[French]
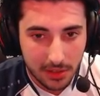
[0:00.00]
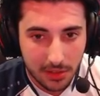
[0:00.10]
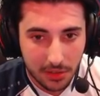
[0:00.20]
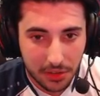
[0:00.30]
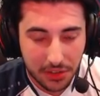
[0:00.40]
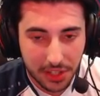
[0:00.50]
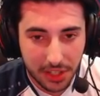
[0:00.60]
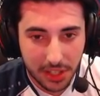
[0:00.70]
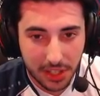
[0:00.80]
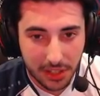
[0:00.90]
Ok.
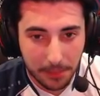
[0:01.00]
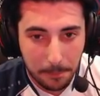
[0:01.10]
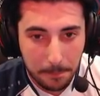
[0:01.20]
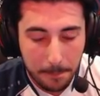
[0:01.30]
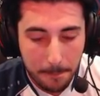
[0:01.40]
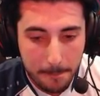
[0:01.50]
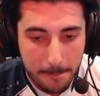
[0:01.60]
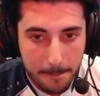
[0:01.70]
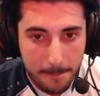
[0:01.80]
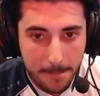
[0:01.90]

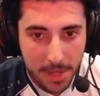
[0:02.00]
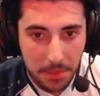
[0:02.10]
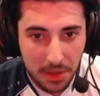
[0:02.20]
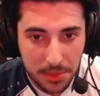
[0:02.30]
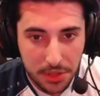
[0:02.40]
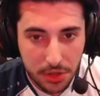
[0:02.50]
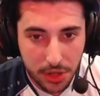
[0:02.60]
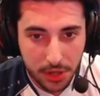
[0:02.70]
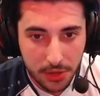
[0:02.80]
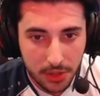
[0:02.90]
Il met un
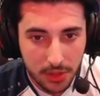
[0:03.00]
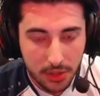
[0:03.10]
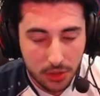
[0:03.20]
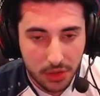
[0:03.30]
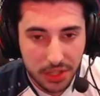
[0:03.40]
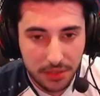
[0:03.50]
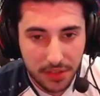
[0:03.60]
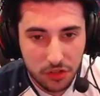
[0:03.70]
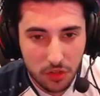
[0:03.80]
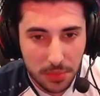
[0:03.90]
mineur. Donc c'est une
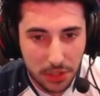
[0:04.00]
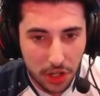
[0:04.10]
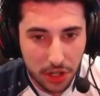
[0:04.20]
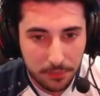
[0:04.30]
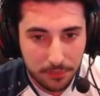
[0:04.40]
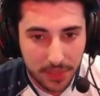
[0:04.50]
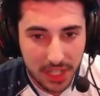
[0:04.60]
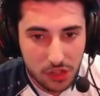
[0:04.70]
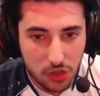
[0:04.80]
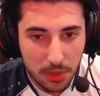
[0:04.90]
version mineure. Il
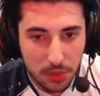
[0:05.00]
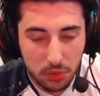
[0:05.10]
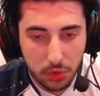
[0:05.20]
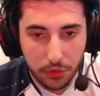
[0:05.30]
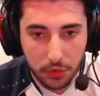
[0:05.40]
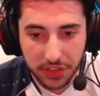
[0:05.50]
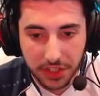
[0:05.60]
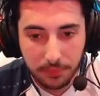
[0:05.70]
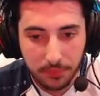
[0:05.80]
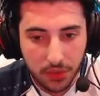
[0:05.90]
a sûrement une boule de feu aussi.
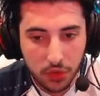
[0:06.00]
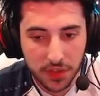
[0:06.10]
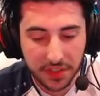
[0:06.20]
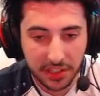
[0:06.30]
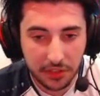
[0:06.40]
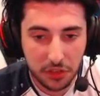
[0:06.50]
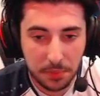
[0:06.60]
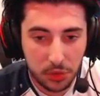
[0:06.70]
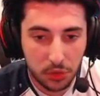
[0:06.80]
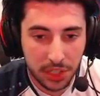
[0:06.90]
Faut que je fasse attention de pas
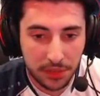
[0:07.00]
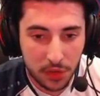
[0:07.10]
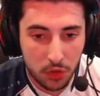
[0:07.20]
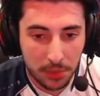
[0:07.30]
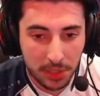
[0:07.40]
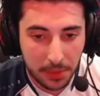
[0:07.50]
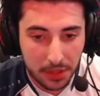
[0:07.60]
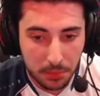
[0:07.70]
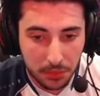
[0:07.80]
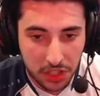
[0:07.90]
lui donner de value en mettant par
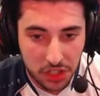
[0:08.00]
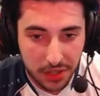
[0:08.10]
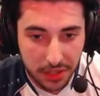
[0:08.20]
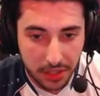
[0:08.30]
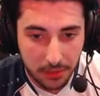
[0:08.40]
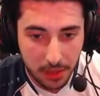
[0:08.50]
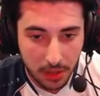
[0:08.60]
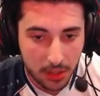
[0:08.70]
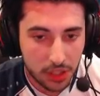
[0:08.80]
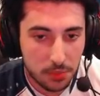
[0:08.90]
exemple mon archer ici.
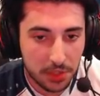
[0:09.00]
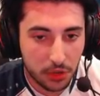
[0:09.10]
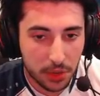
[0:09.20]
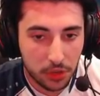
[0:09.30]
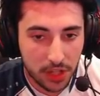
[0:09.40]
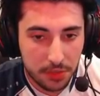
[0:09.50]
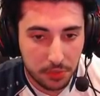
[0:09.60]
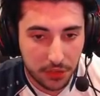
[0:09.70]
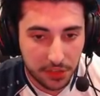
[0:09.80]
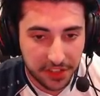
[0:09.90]
Et je mettrai un golem de glace pour
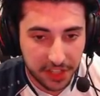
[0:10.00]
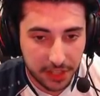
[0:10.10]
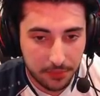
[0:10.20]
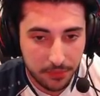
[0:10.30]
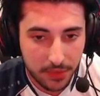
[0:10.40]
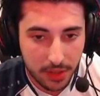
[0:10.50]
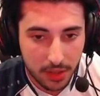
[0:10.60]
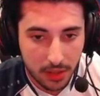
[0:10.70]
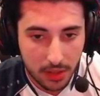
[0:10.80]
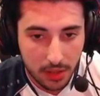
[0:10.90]
défendre ça.
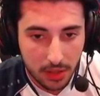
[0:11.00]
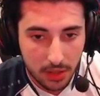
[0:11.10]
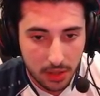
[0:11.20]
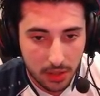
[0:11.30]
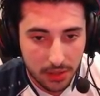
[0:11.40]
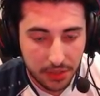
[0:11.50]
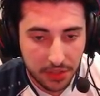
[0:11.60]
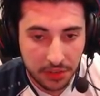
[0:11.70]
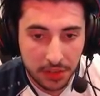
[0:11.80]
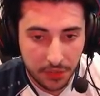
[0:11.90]
Ça devrait
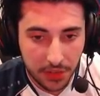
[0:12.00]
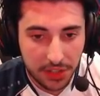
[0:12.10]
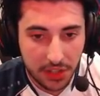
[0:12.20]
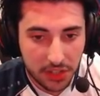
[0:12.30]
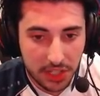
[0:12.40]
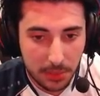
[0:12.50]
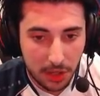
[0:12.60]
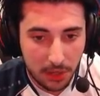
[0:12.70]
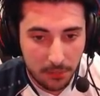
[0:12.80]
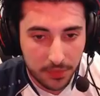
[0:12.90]
défendre
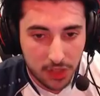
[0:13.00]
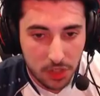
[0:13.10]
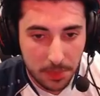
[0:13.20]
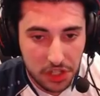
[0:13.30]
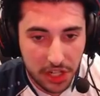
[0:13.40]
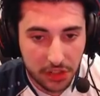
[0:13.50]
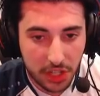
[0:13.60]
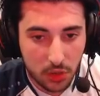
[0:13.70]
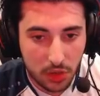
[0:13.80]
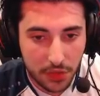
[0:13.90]
tranquillement. J'ai parti avec un
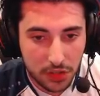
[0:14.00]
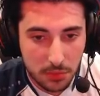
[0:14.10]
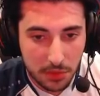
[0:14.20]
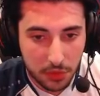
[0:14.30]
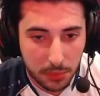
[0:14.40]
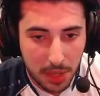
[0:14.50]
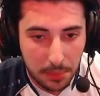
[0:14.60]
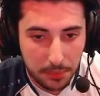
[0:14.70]
dragon de l'enfer sur mon fond de map.